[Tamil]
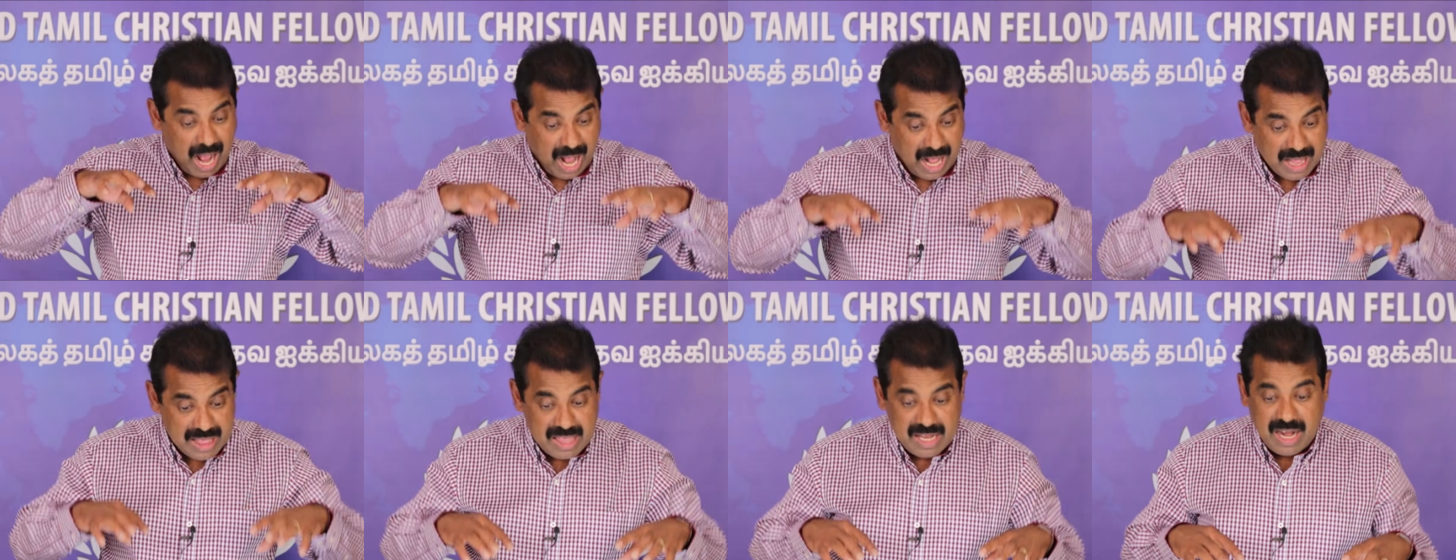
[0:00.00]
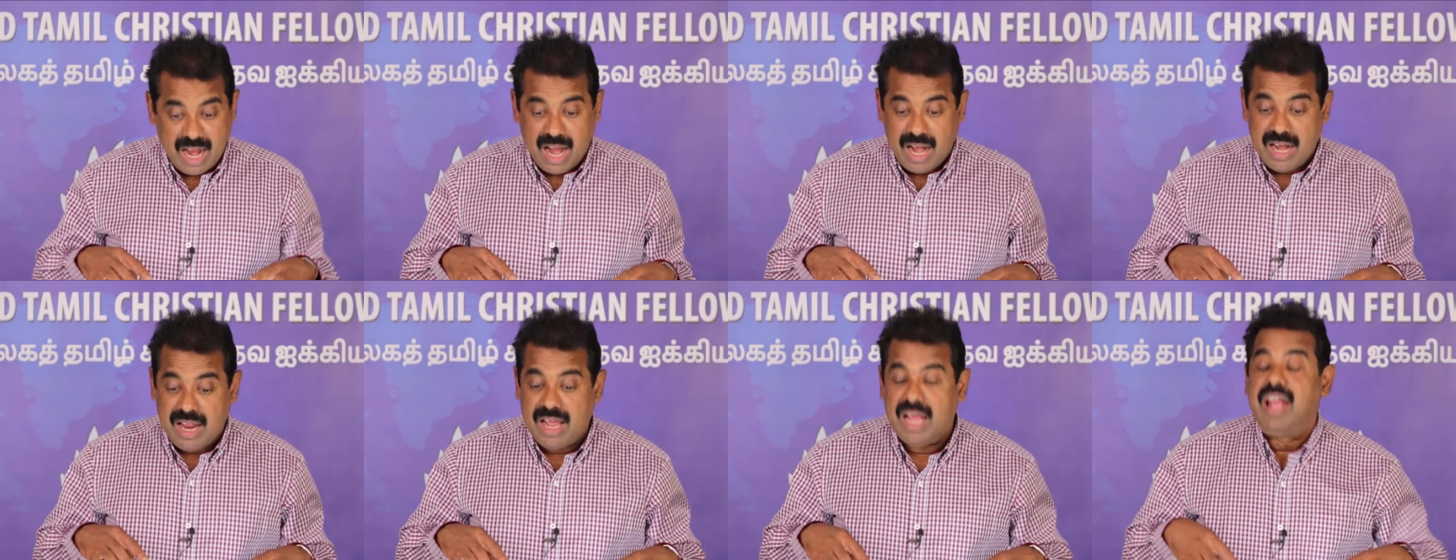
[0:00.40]

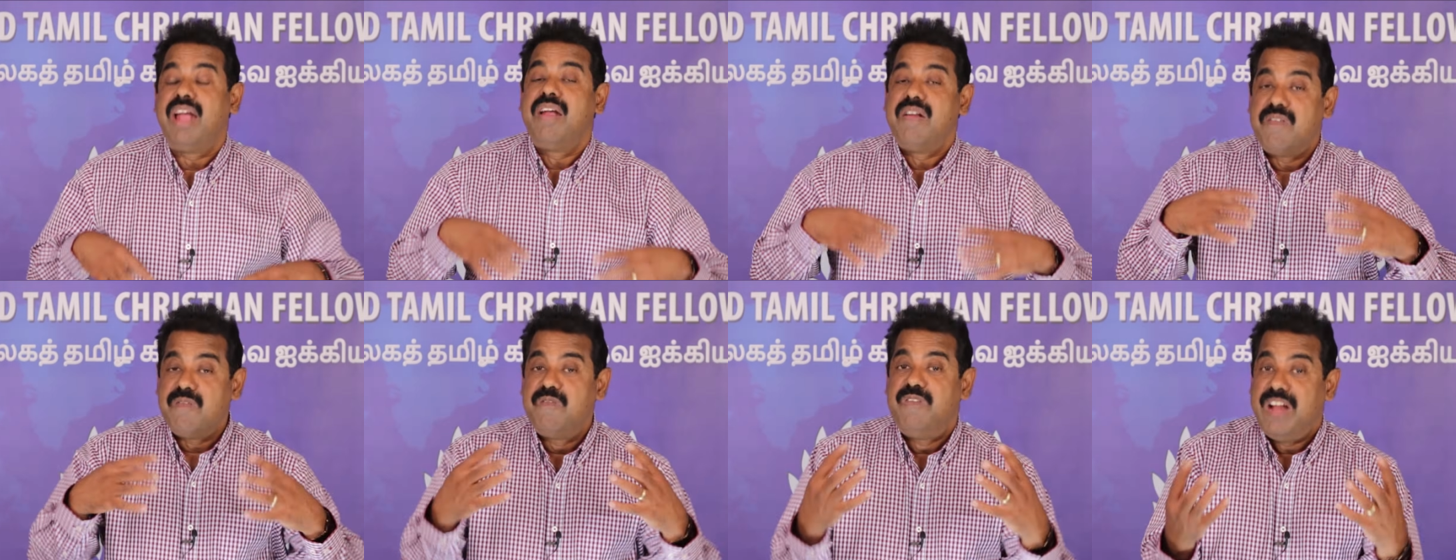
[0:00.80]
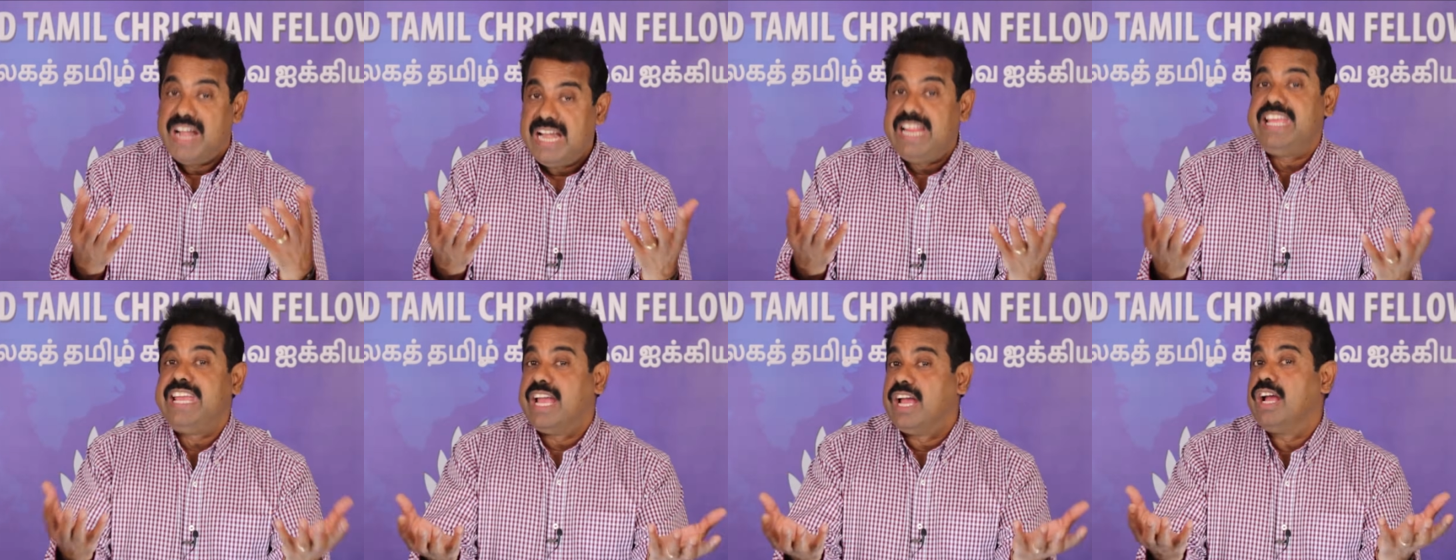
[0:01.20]
அதனால
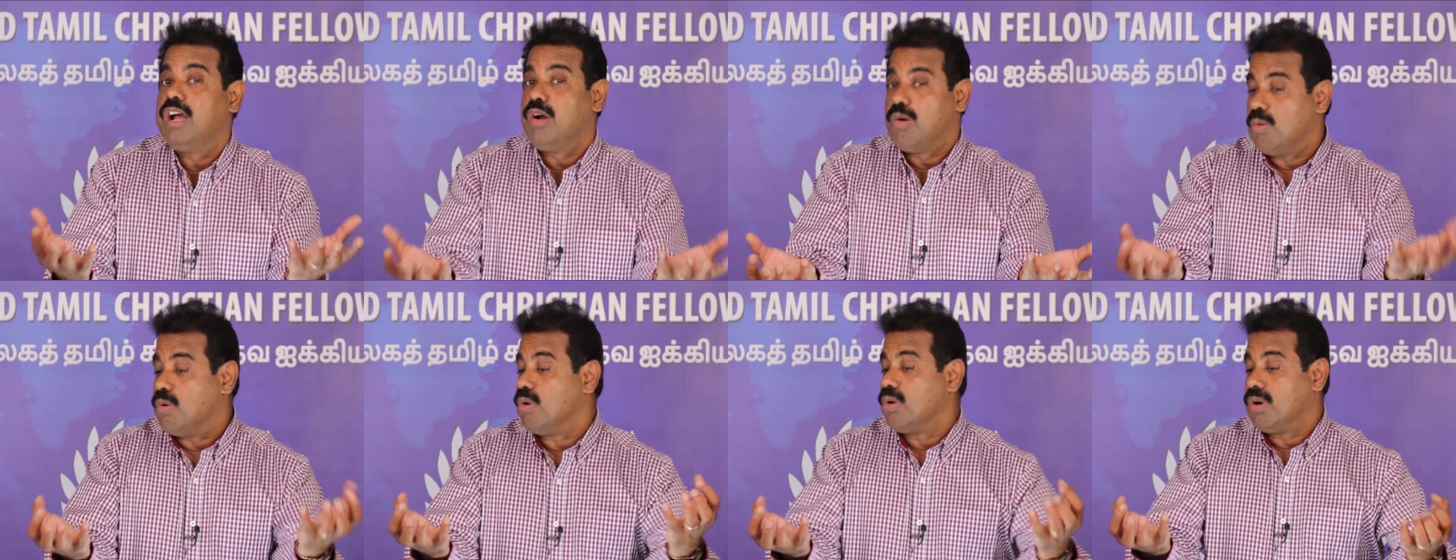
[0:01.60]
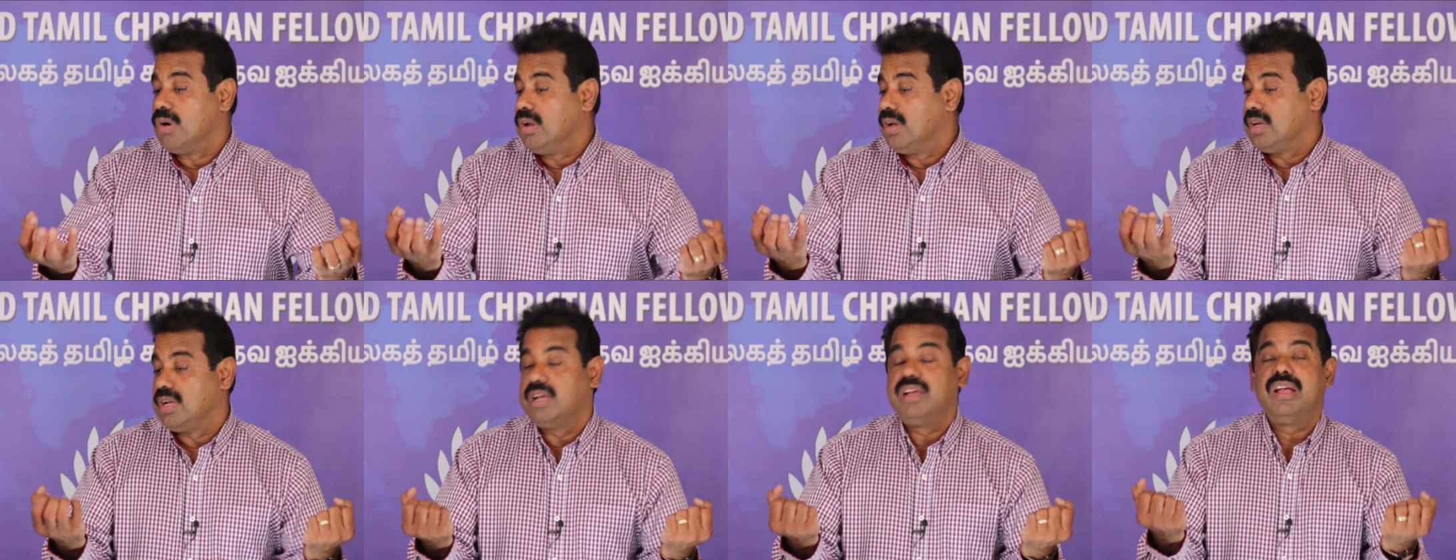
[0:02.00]
வெளியே
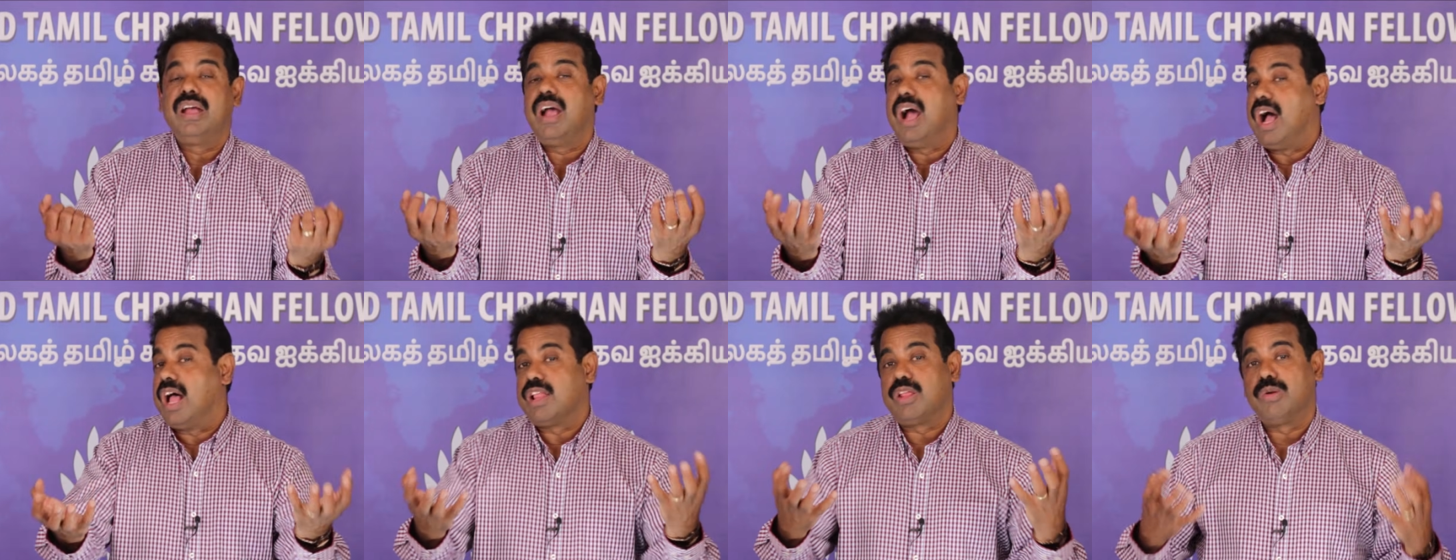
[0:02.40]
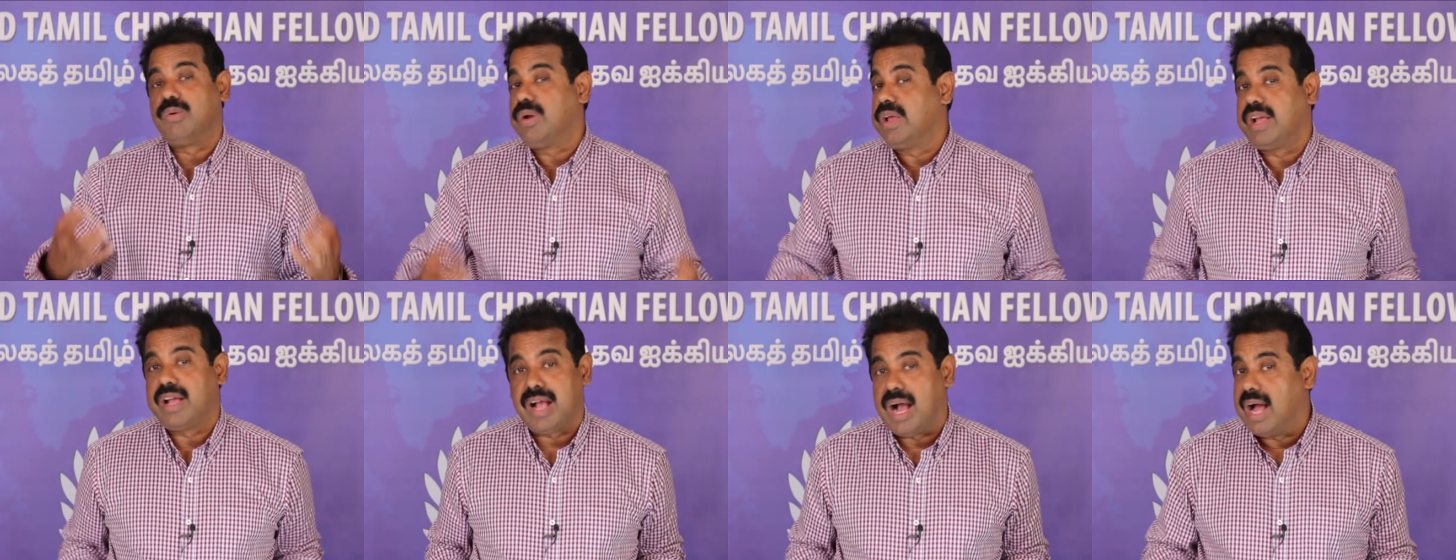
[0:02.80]
உங்களுக்கு
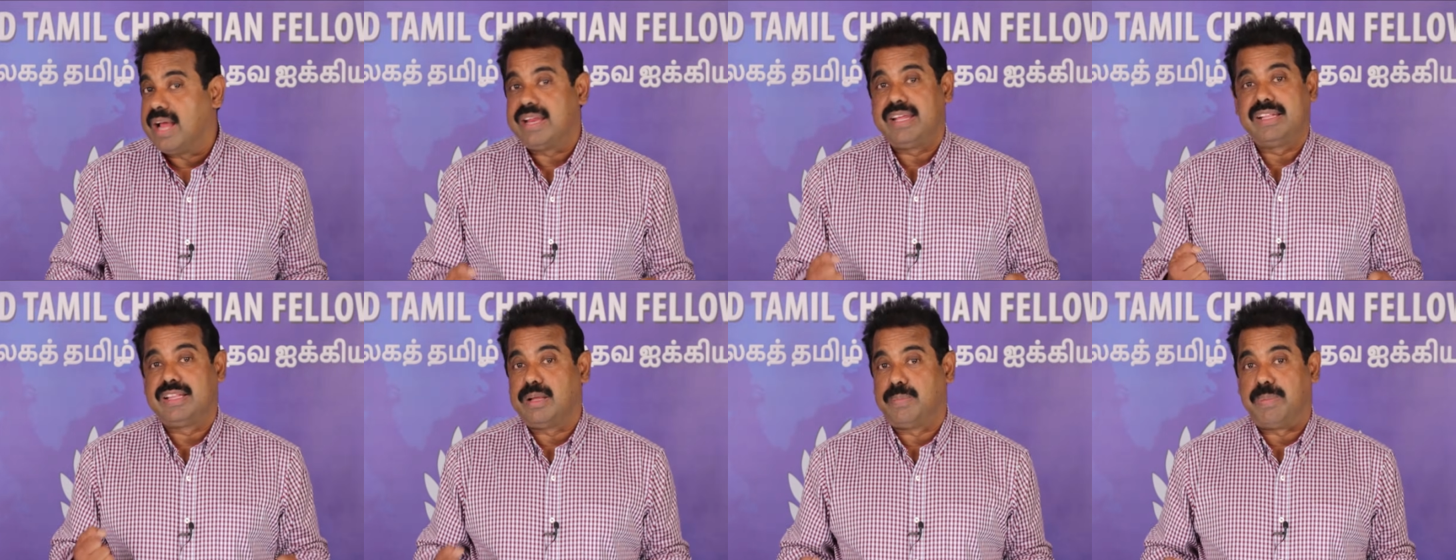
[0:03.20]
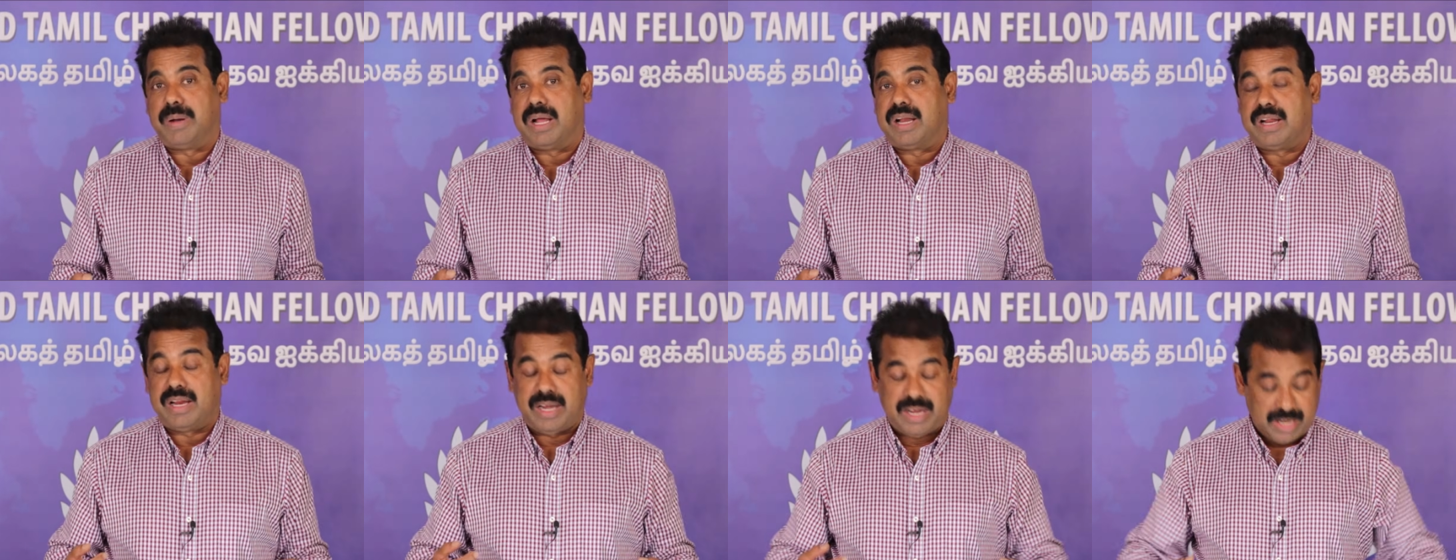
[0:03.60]
அதனுடைய காரியத்தை
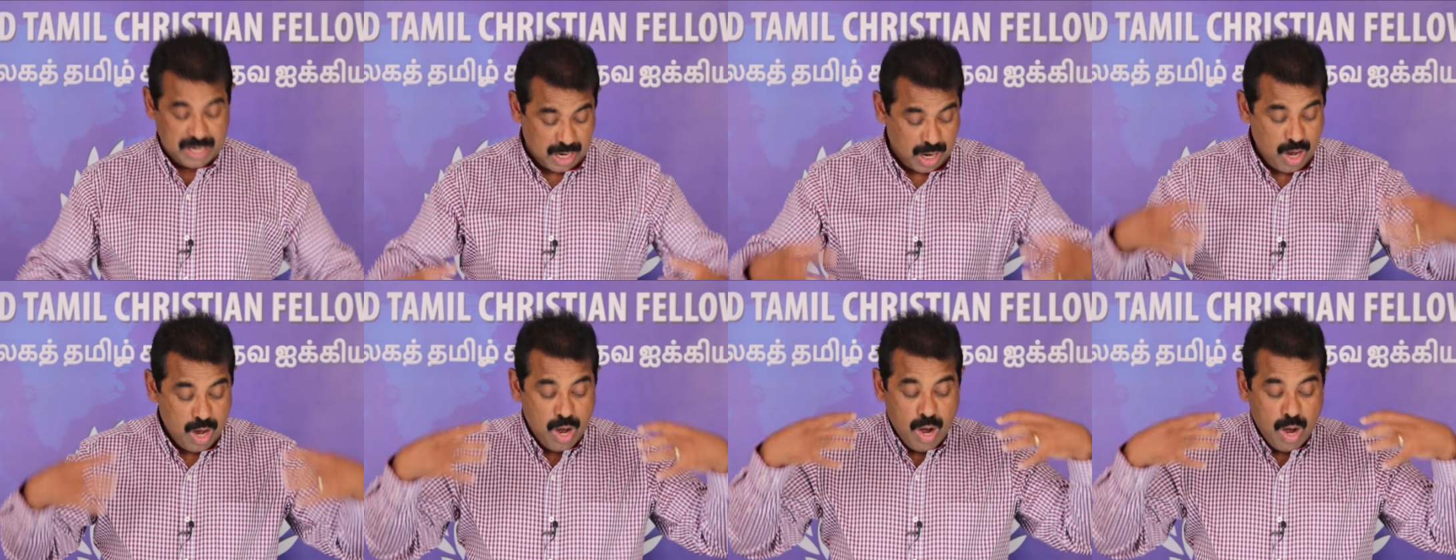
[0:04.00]
பார்க்குறீங்க